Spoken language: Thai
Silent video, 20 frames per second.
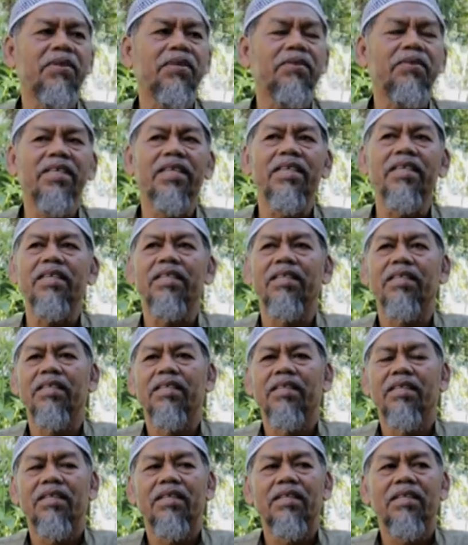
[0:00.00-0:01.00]
ไปอยู่ที่อื่น
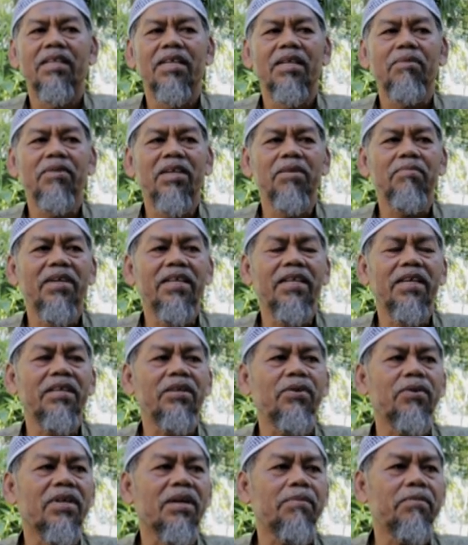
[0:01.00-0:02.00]
นะไม่ไม่ได้
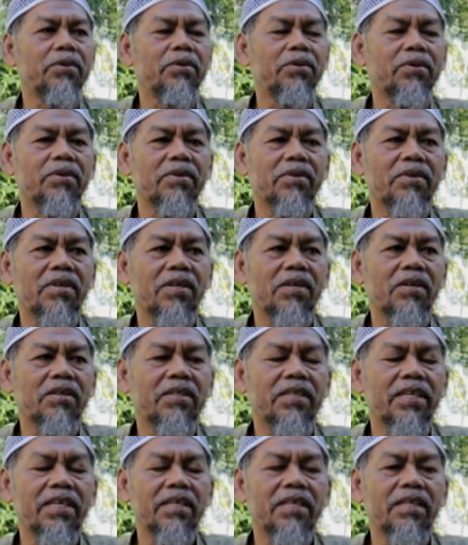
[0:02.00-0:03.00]
อยู่กับลูกก็
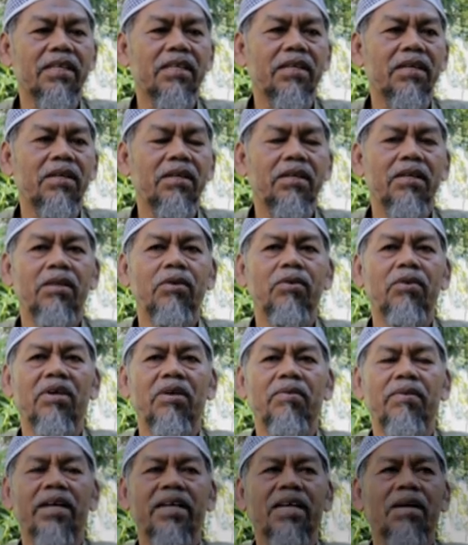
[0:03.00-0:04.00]
ทิ้งลูก
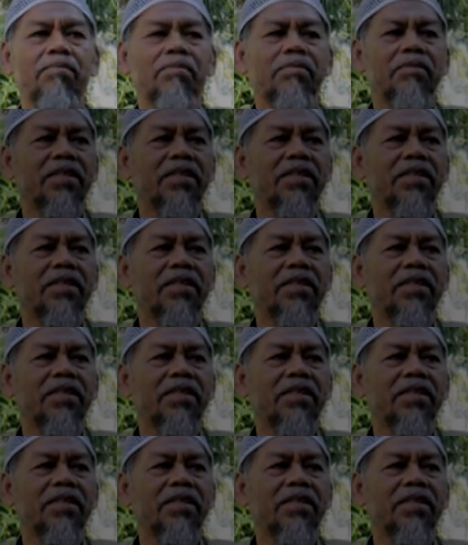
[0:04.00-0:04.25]
เอาไว้กับ